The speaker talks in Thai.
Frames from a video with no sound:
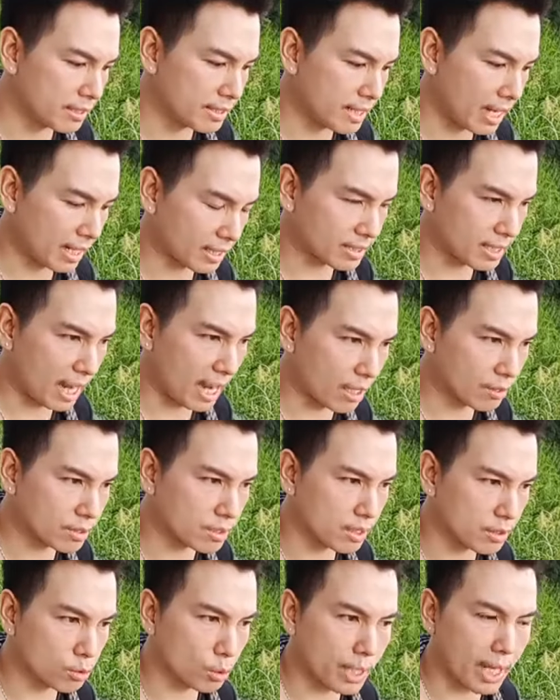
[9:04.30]
ดักเท้า
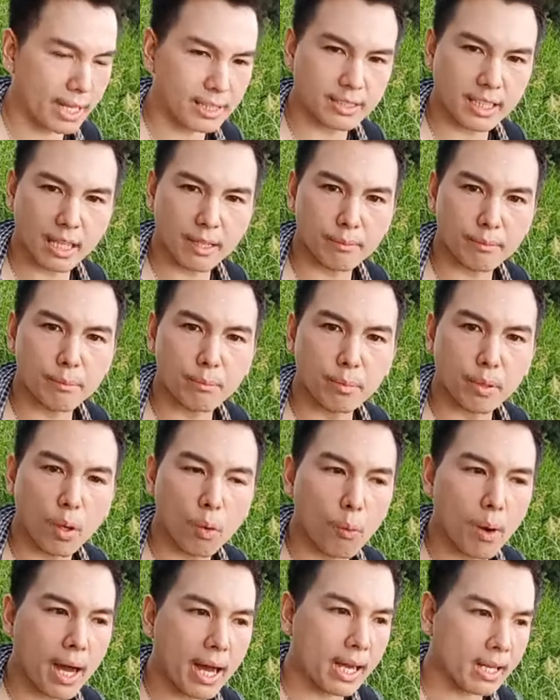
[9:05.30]
สีชุดาจันทร์เพ
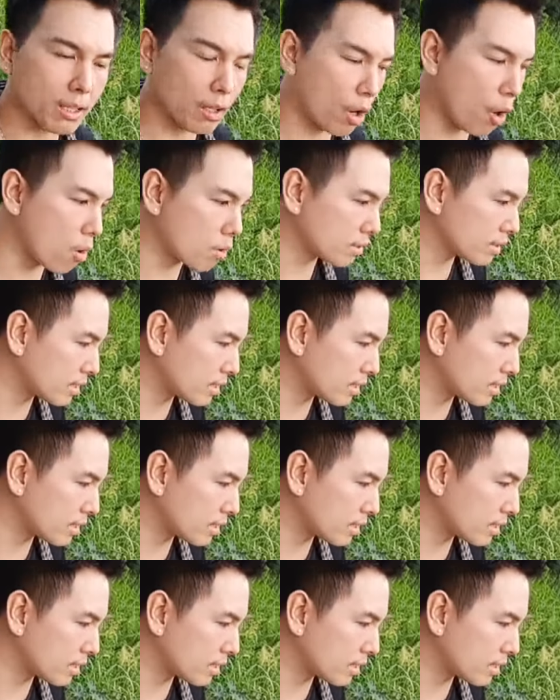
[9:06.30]
ราะว่าคลอง